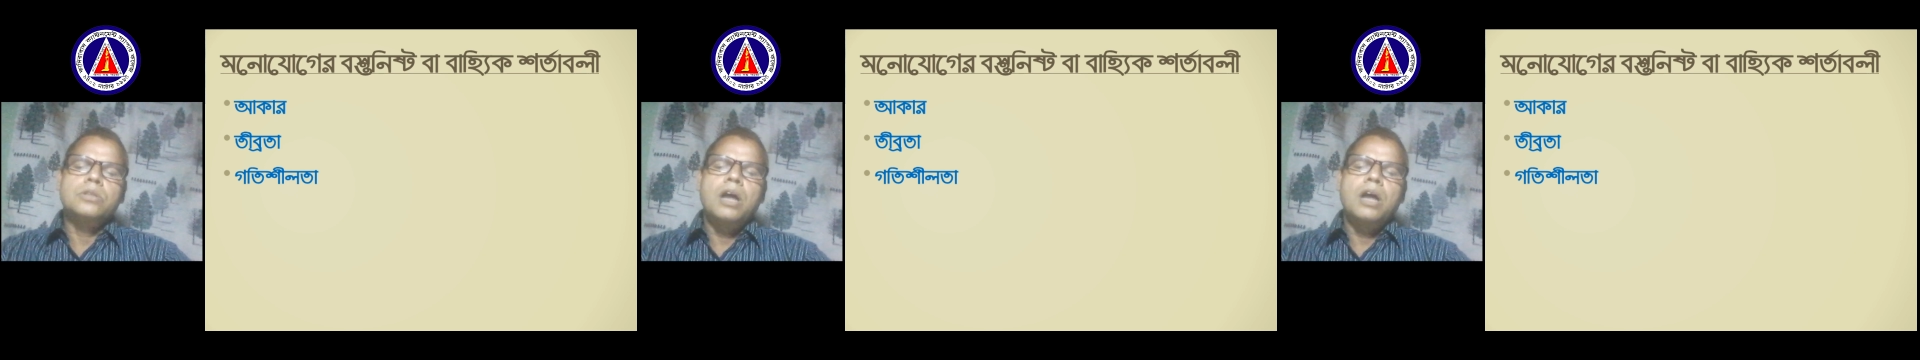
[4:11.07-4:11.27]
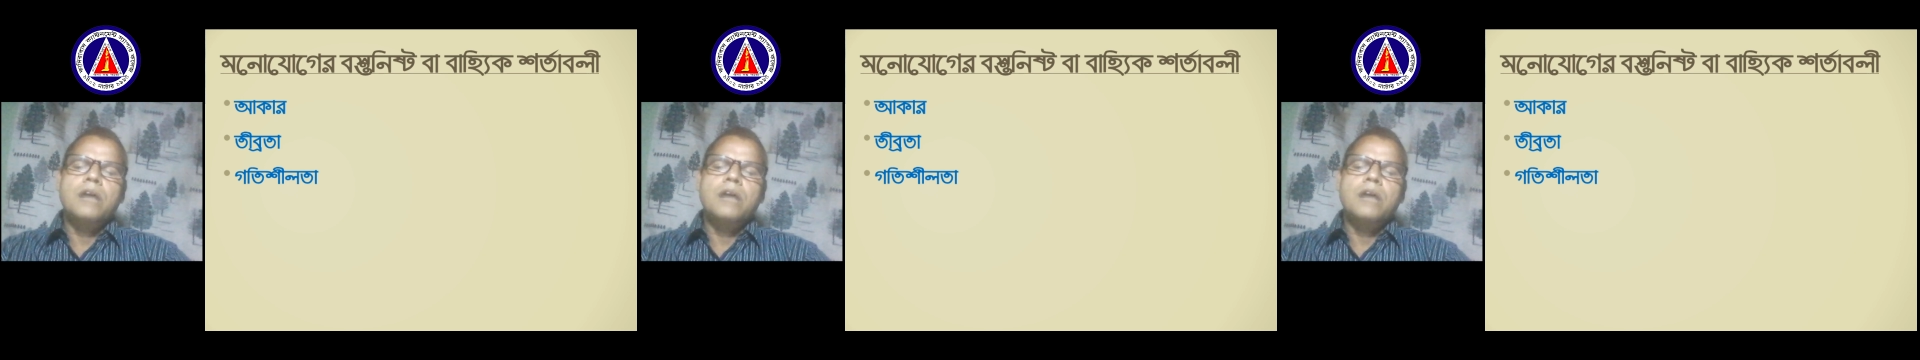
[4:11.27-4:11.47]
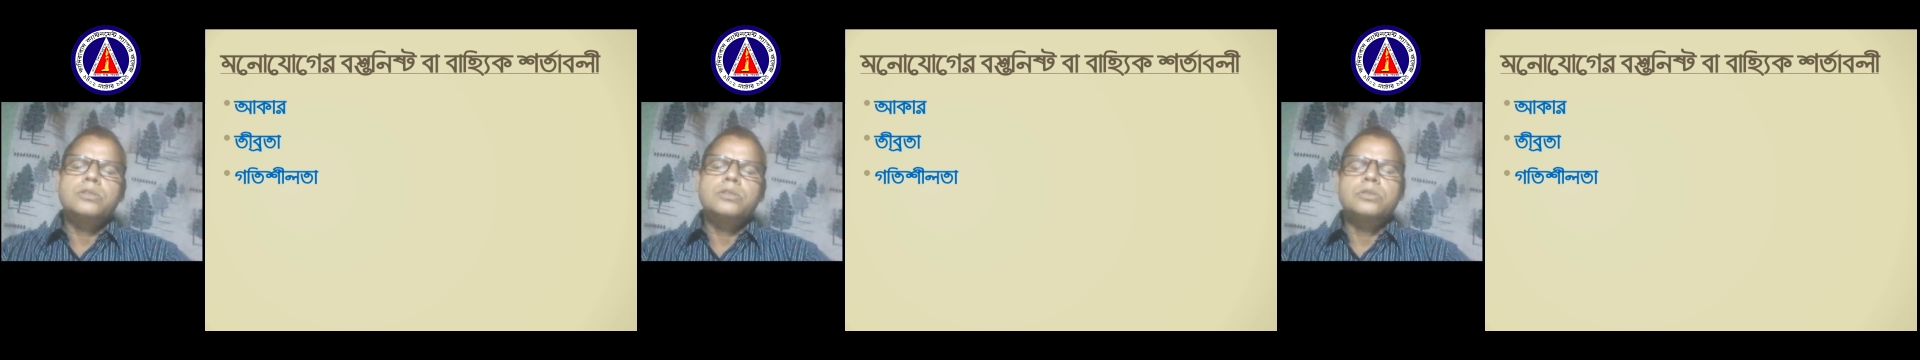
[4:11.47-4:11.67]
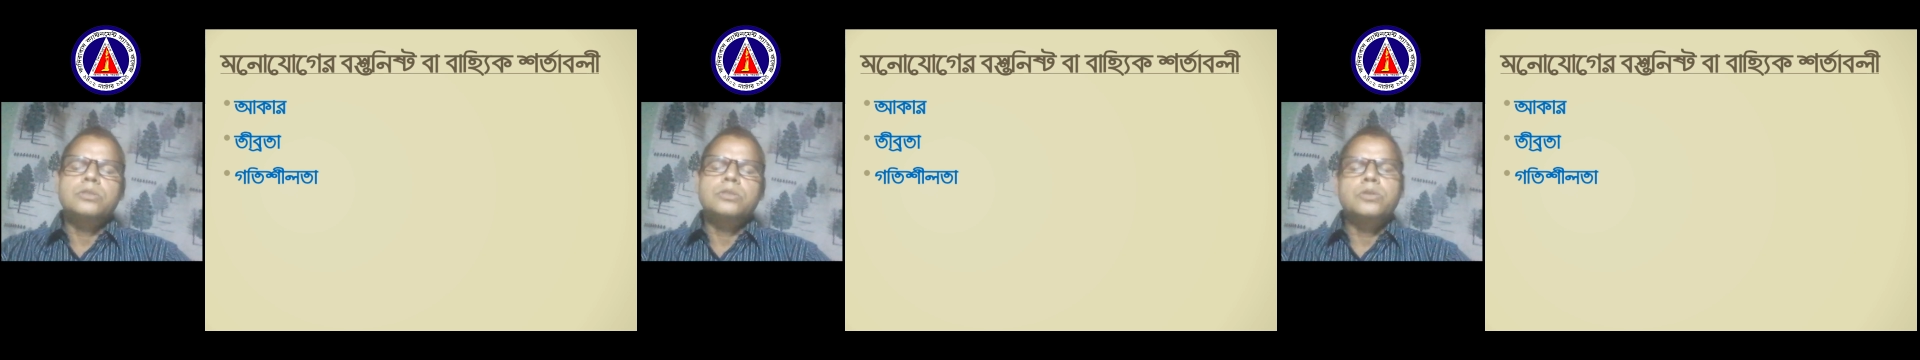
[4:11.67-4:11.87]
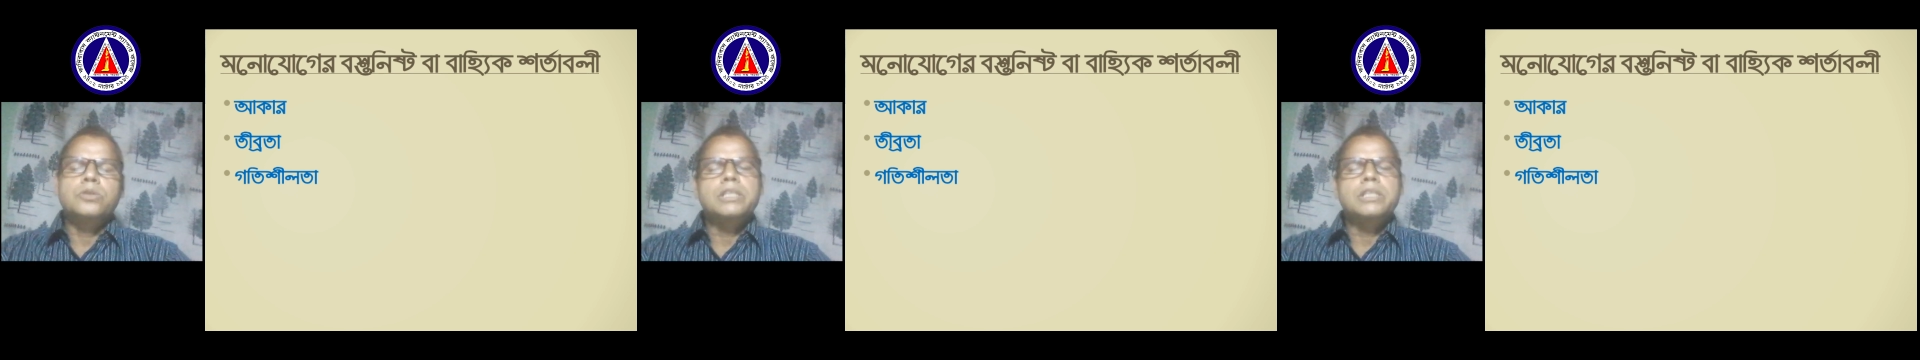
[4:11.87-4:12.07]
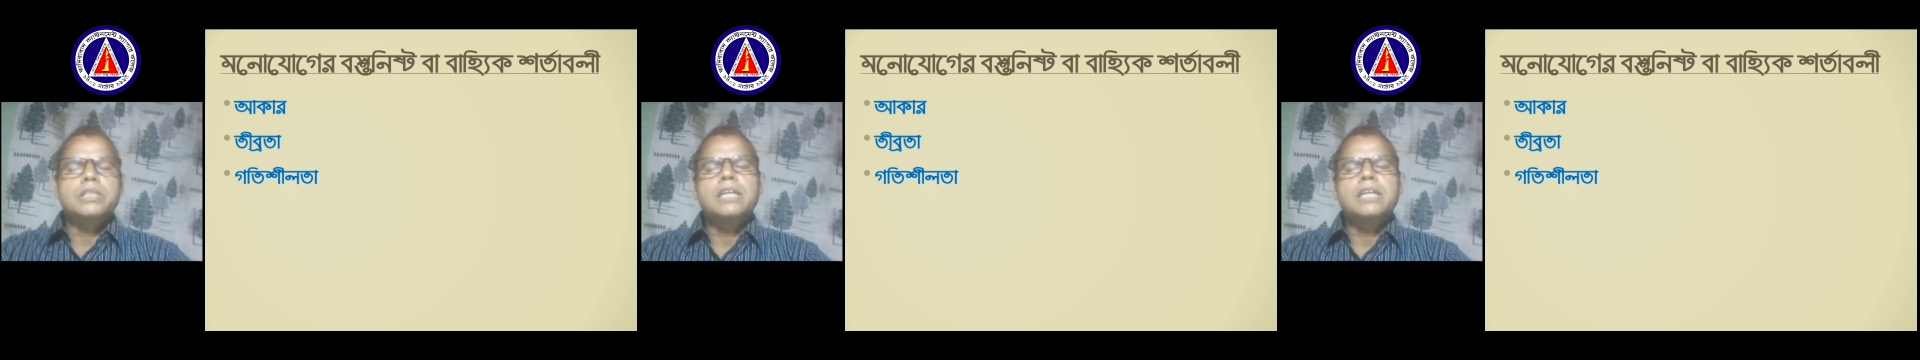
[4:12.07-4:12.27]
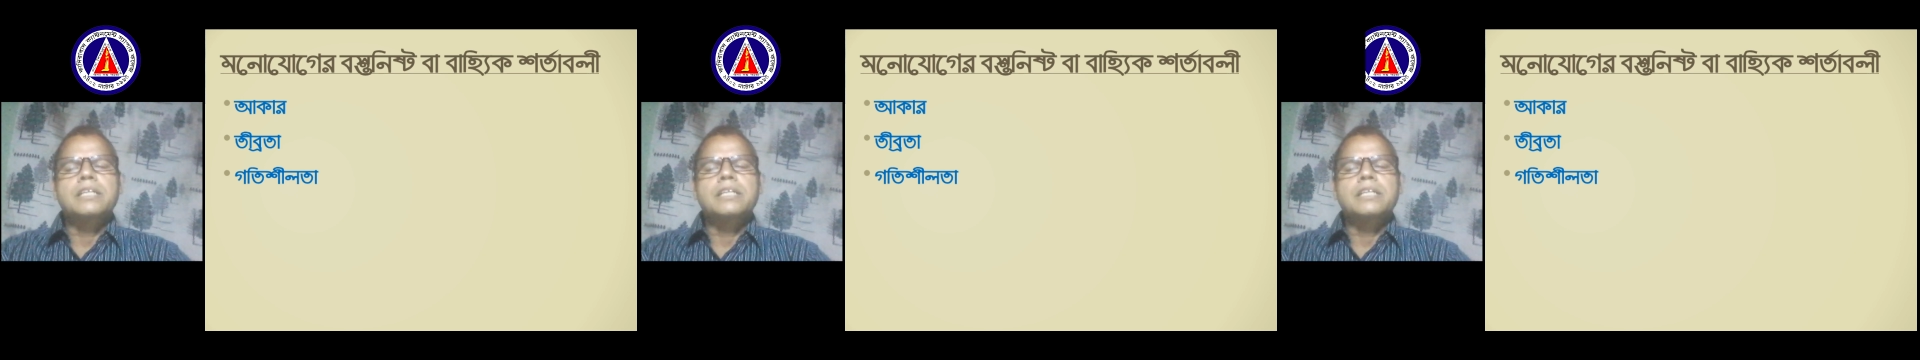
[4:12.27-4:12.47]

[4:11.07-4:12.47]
আকর্ষণ করে থাকে